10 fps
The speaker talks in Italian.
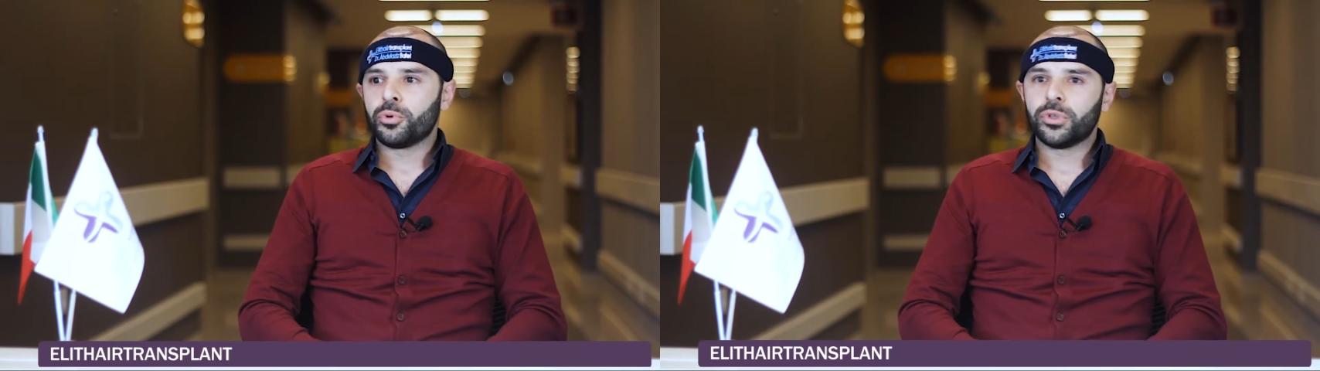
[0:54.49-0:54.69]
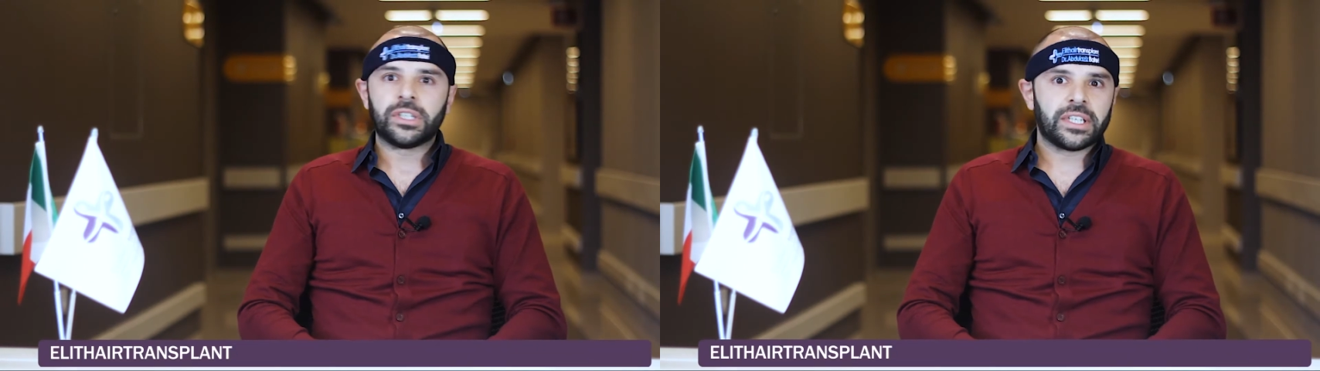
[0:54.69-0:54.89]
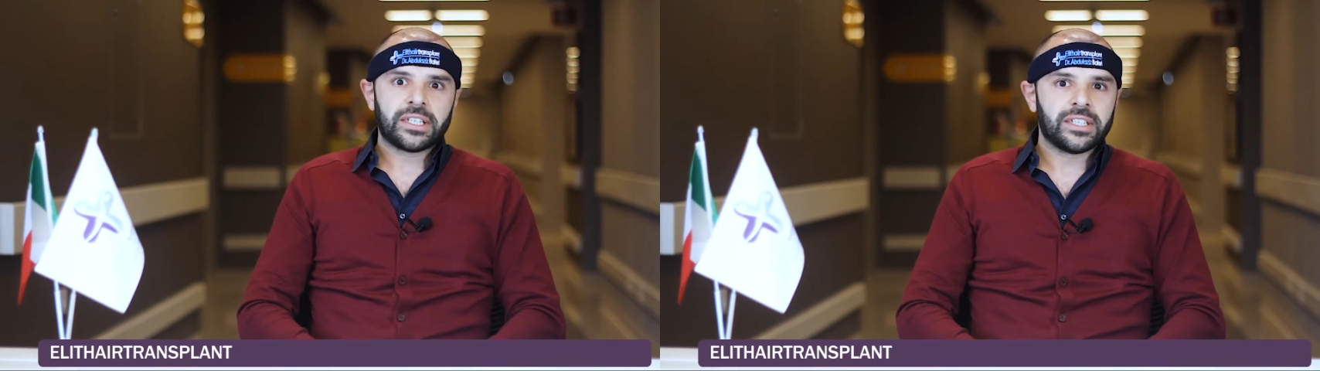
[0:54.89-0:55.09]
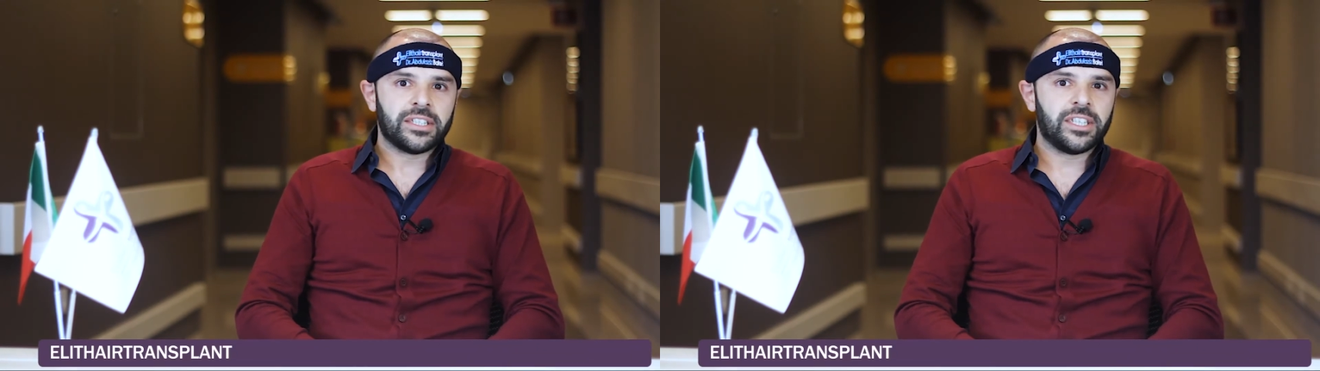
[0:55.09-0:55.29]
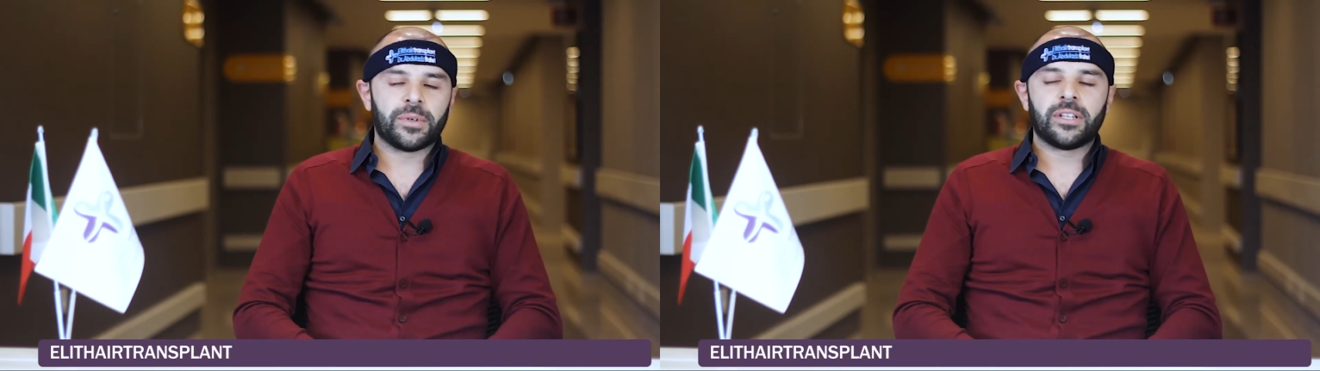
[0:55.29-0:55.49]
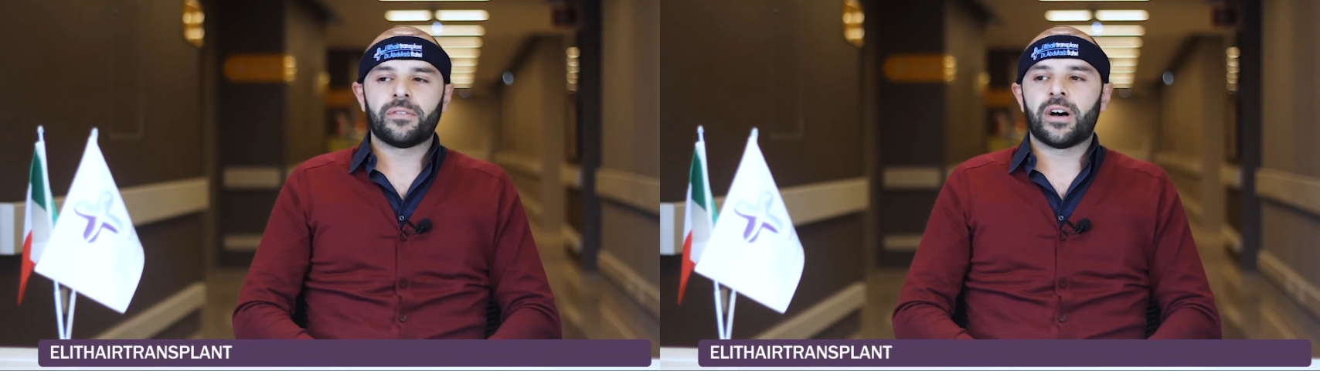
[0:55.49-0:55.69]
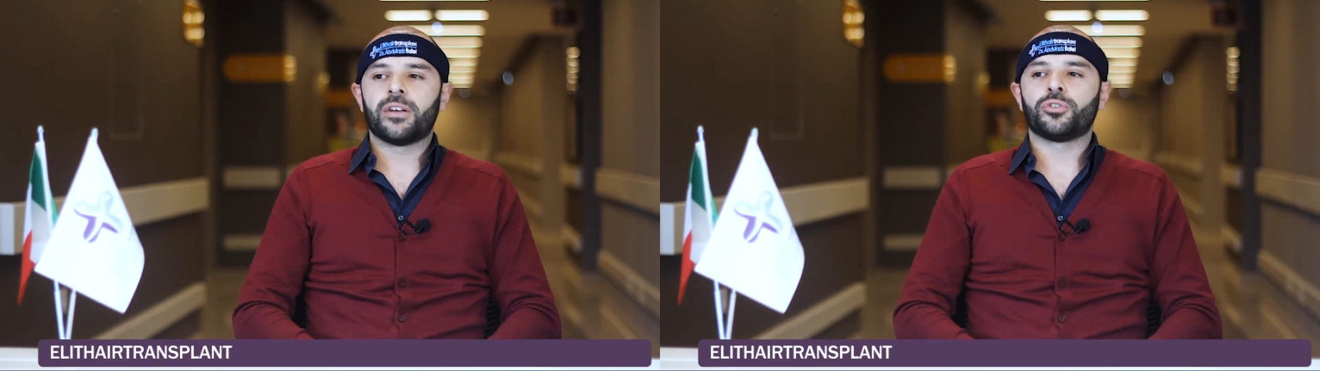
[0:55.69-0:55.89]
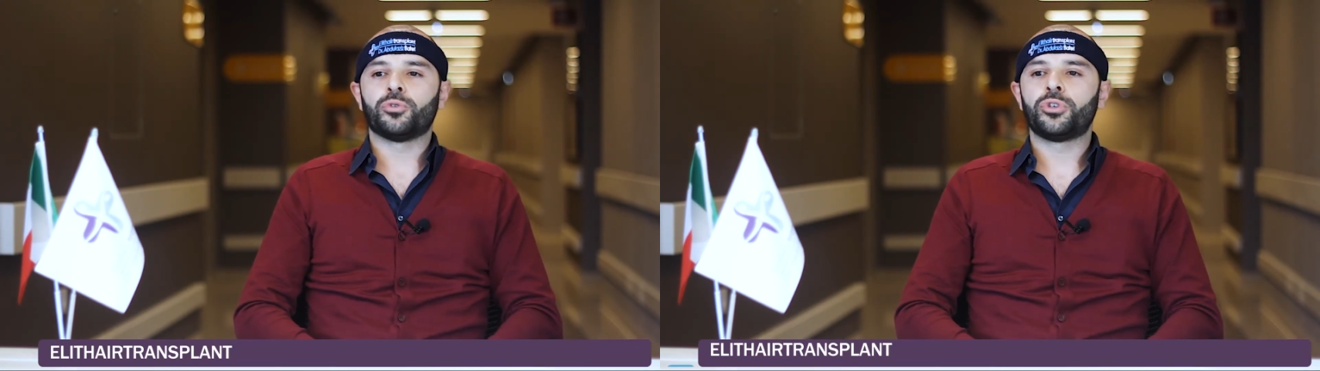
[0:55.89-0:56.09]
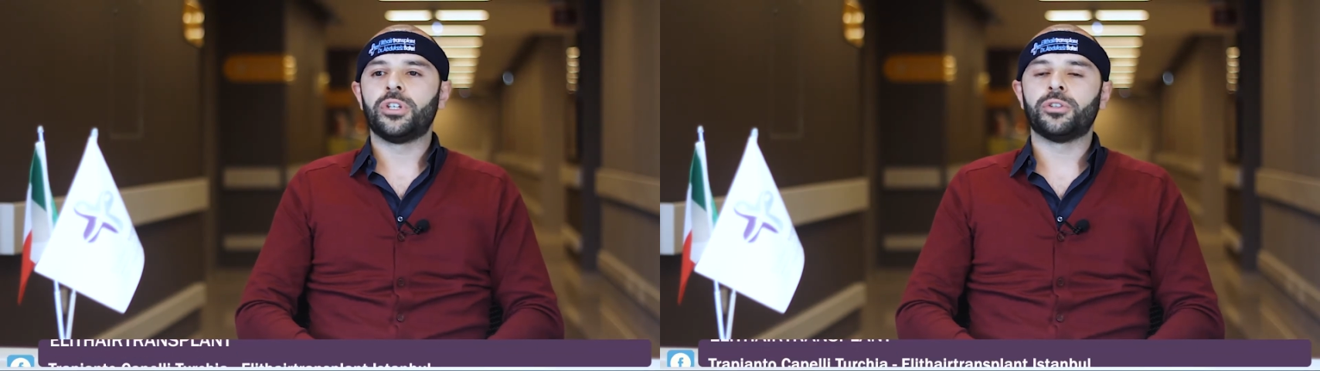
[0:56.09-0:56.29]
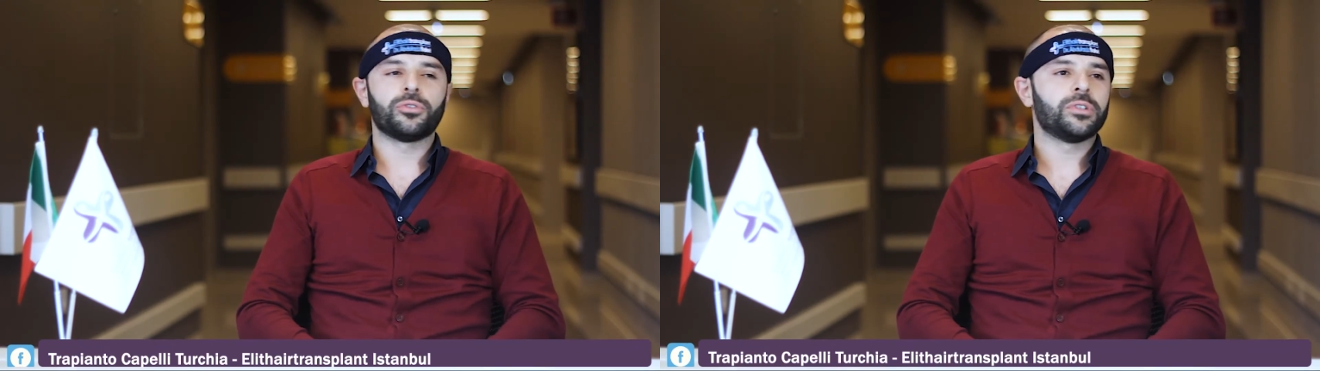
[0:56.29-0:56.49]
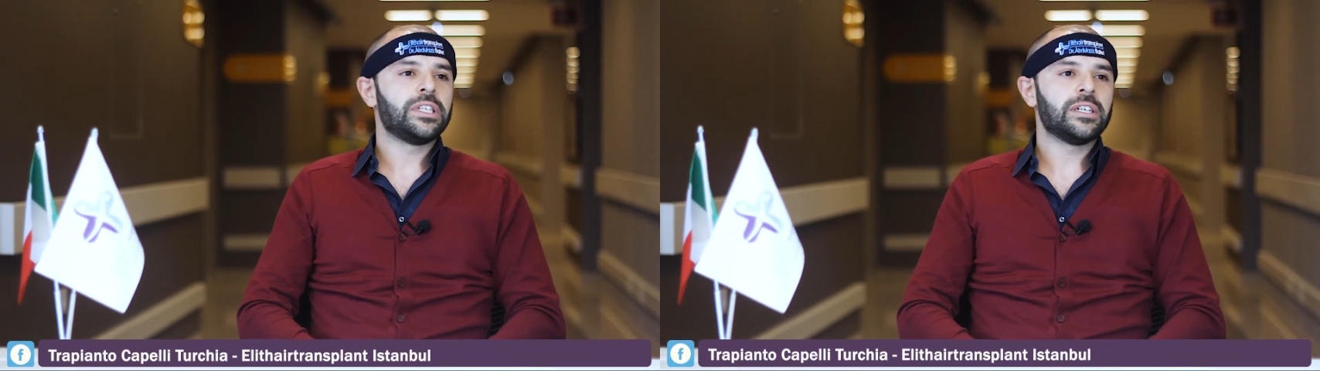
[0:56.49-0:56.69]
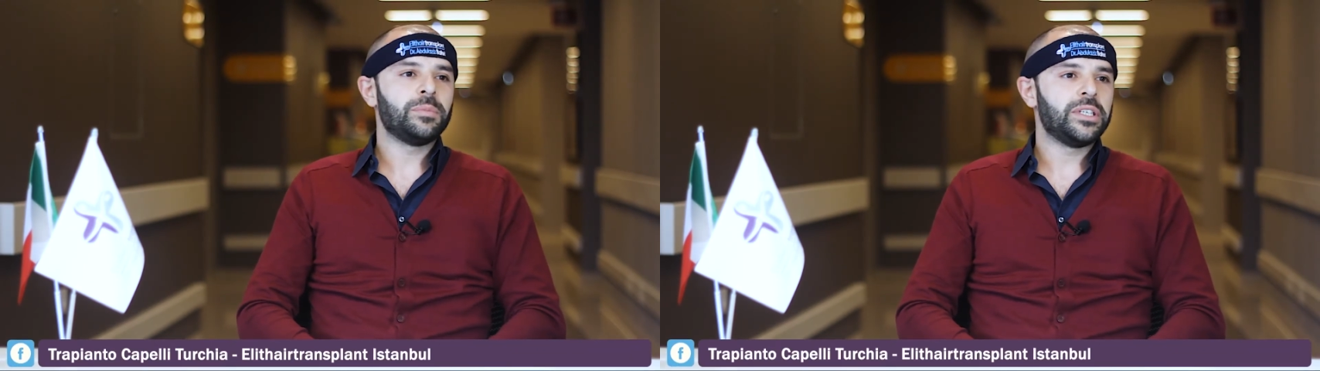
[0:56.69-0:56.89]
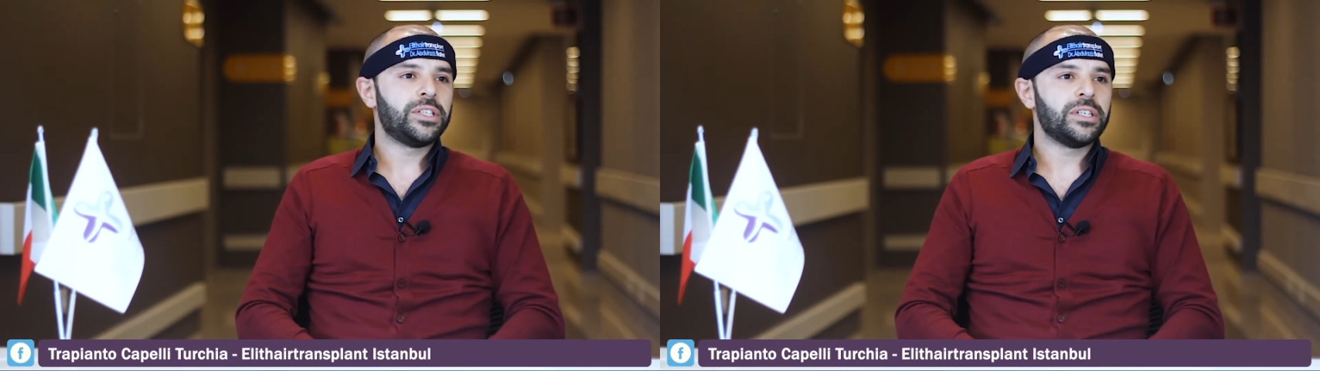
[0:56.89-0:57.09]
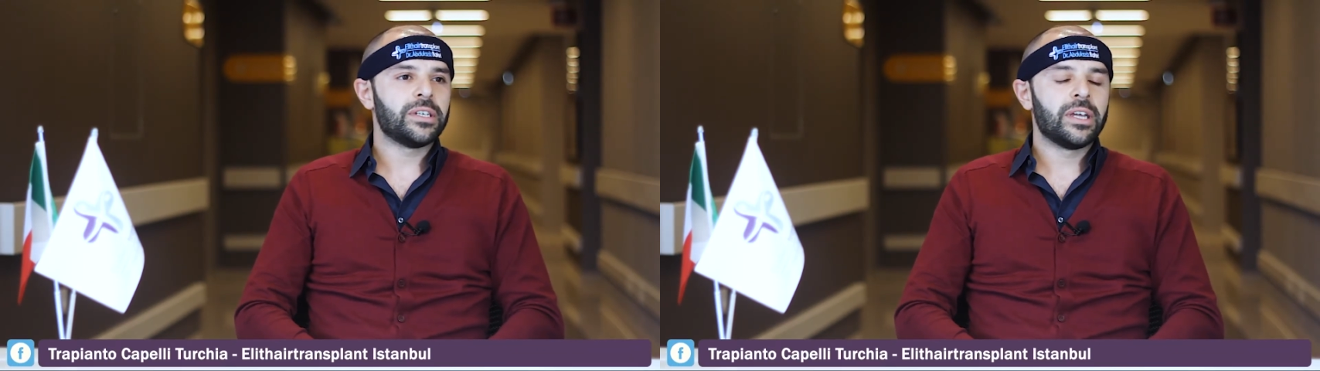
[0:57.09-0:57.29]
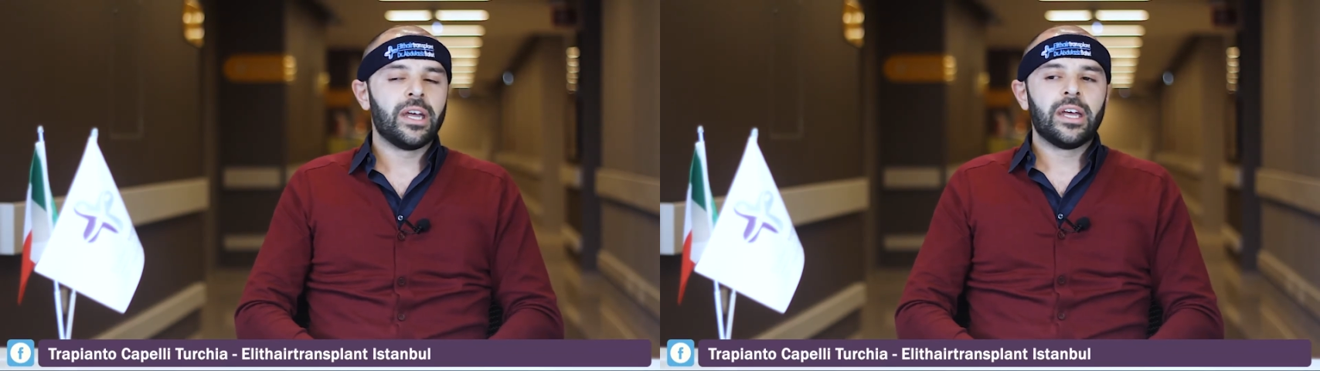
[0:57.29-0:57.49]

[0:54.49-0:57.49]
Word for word: più di tre settimane fa, sono uscito con degli amici